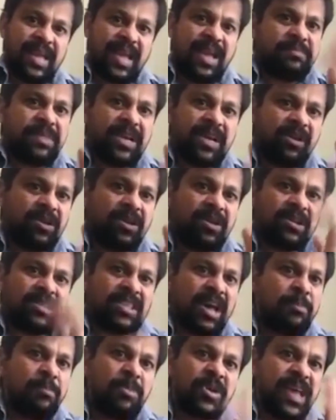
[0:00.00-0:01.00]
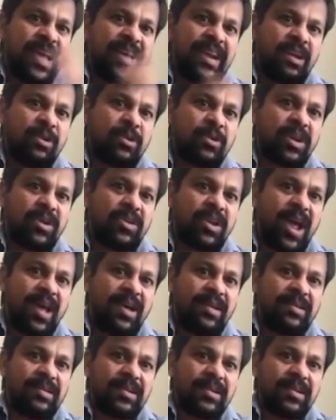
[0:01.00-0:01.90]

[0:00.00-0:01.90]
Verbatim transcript: ఏం మీకు దమ్ము ధైర్యాలు ఉండవురా